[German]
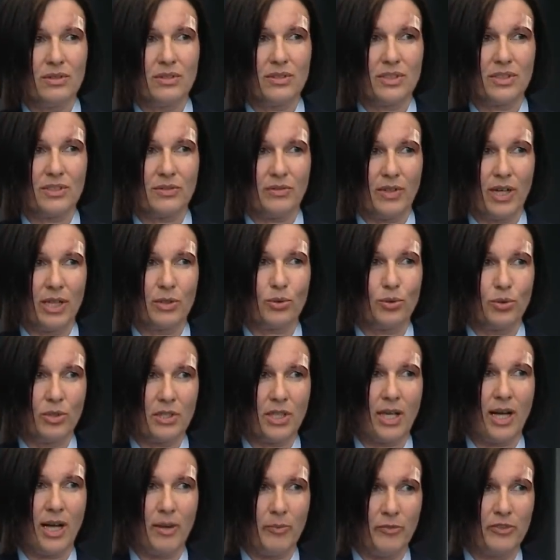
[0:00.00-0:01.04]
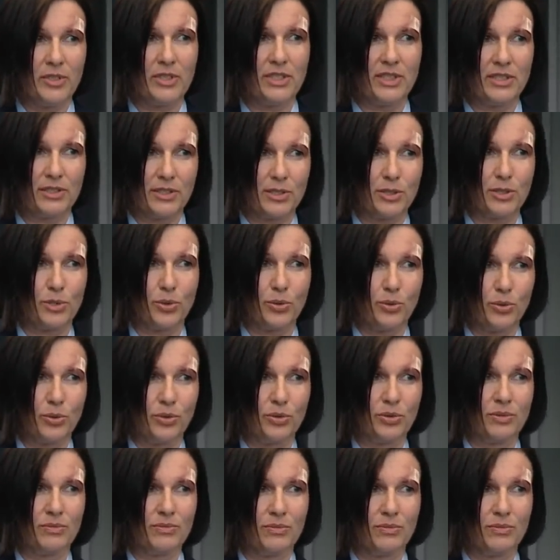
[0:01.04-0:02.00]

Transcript: Das war ein roter Apfel, dieses Logo.